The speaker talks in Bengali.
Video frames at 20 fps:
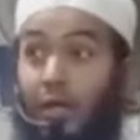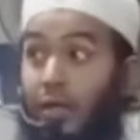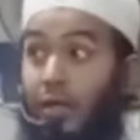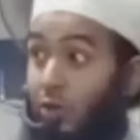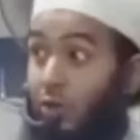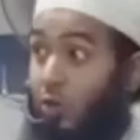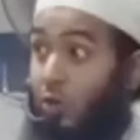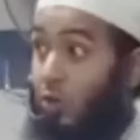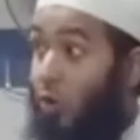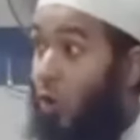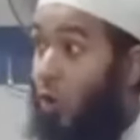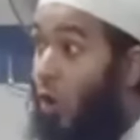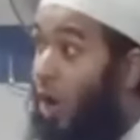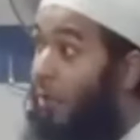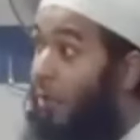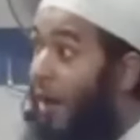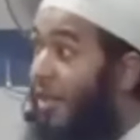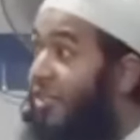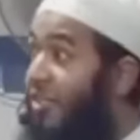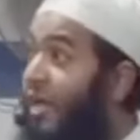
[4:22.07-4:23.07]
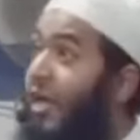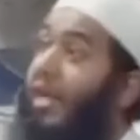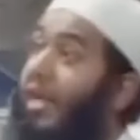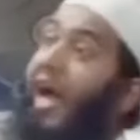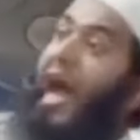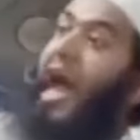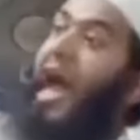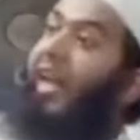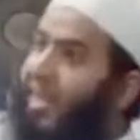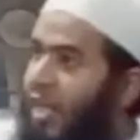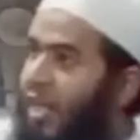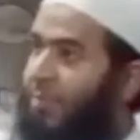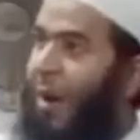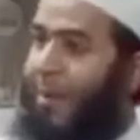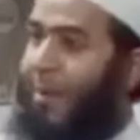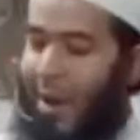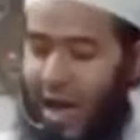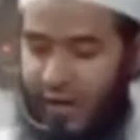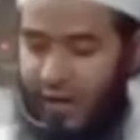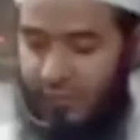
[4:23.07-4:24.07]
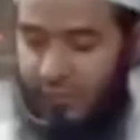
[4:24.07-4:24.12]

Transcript: তো ক্ষমা চাইলে আর কি পাবা